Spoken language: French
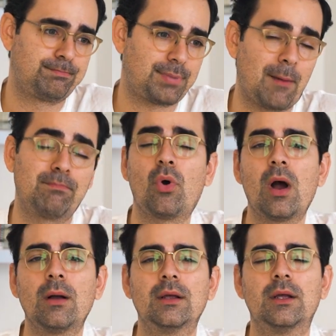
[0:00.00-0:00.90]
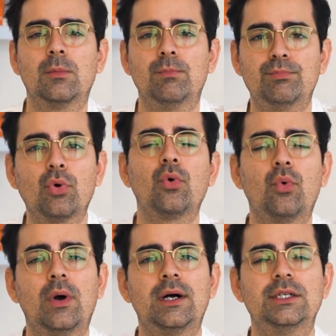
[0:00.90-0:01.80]
par point
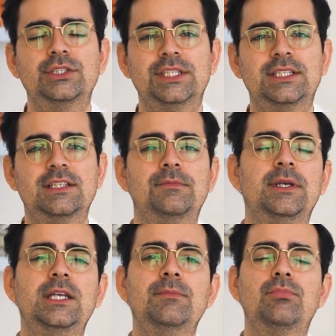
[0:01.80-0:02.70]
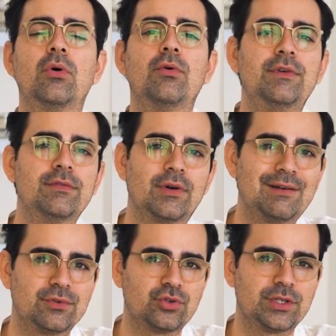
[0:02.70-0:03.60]
pourquoi j'ai quitté ce pays pour vivre
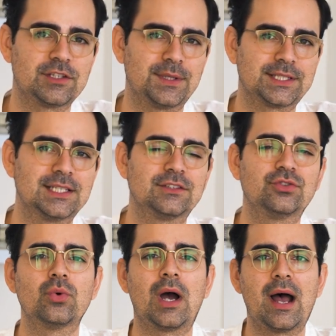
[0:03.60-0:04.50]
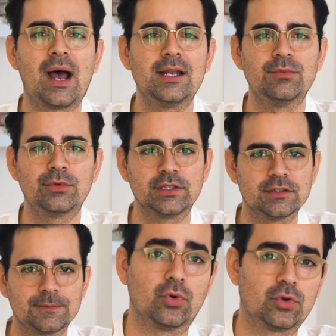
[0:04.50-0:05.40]
l'aventure d'expatriation à l'île
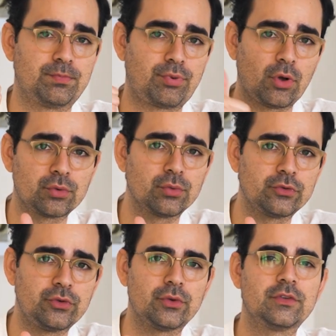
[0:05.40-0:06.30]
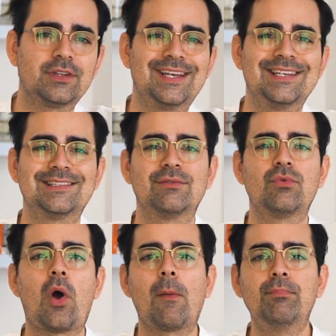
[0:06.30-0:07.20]
Maurice. Donc prendre conscience et
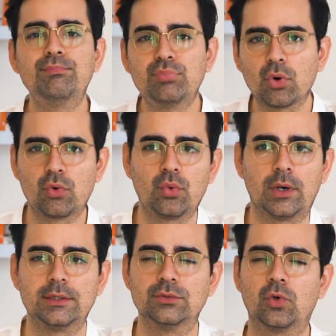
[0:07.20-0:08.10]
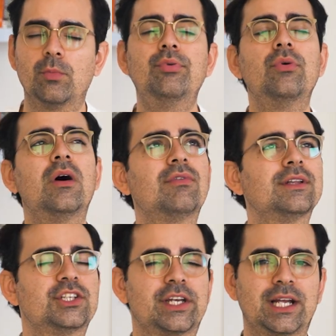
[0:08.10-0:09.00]
savoir pourquoi. Donc on peut avoir
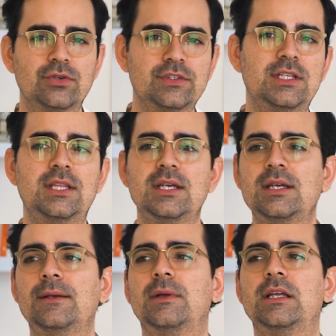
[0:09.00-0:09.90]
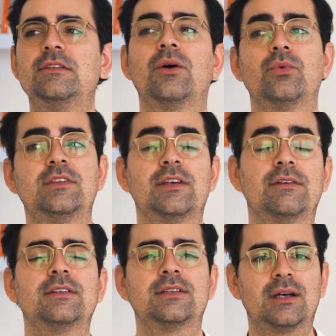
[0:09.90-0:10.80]
déjà quelques idées et se dire oui c'est
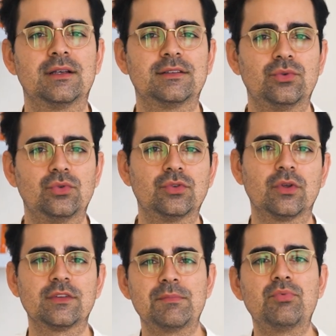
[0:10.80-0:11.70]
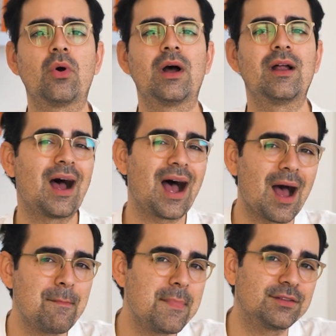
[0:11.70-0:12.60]
vrai ça, a du sens et pour euh,
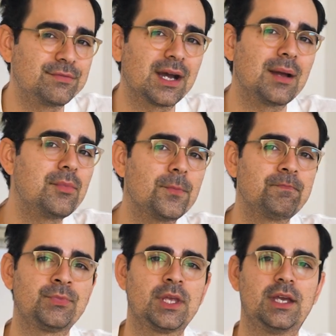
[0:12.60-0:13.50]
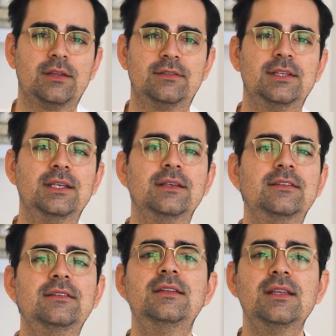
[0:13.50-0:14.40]
mettre vraiment
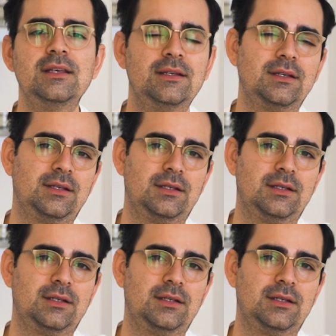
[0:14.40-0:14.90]
ces idées